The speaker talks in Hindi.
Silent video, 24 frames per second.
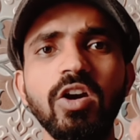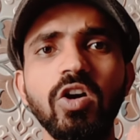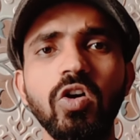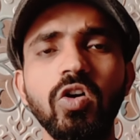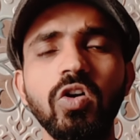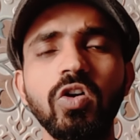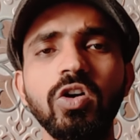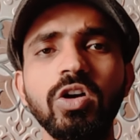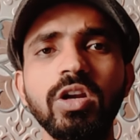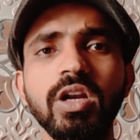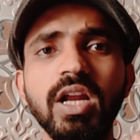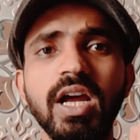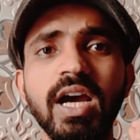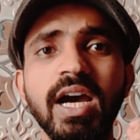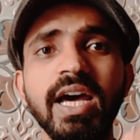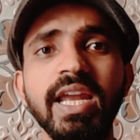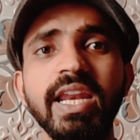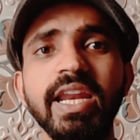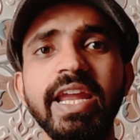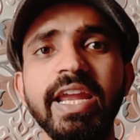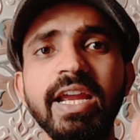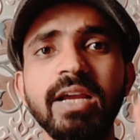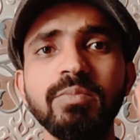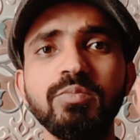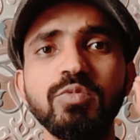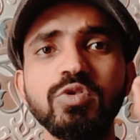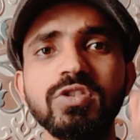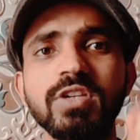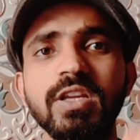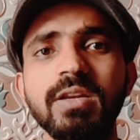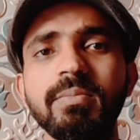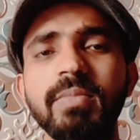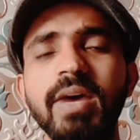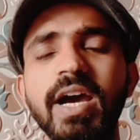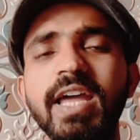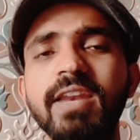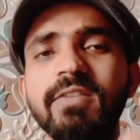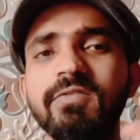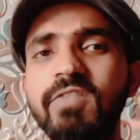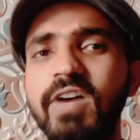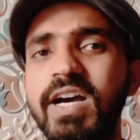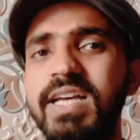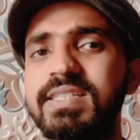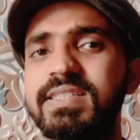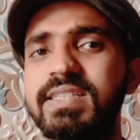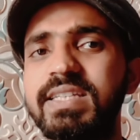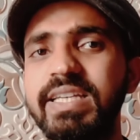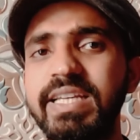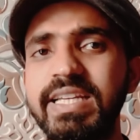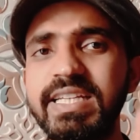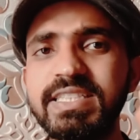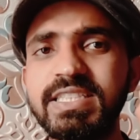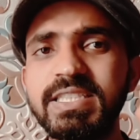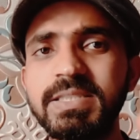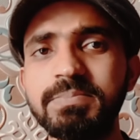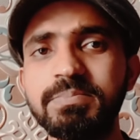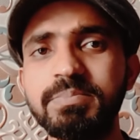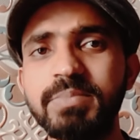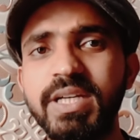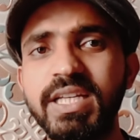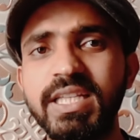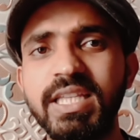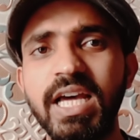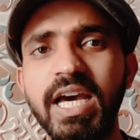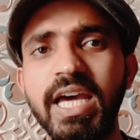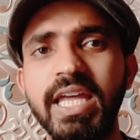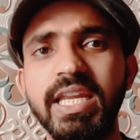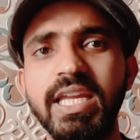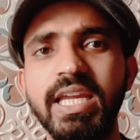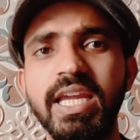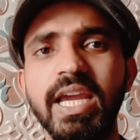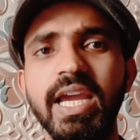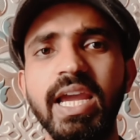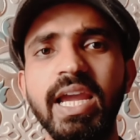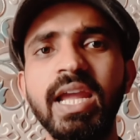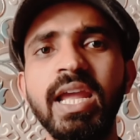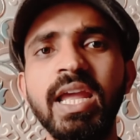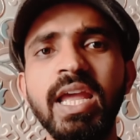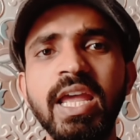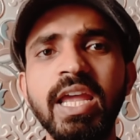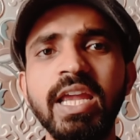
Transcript: और हर एक मुसलमान वासी की जिम्मेदारी है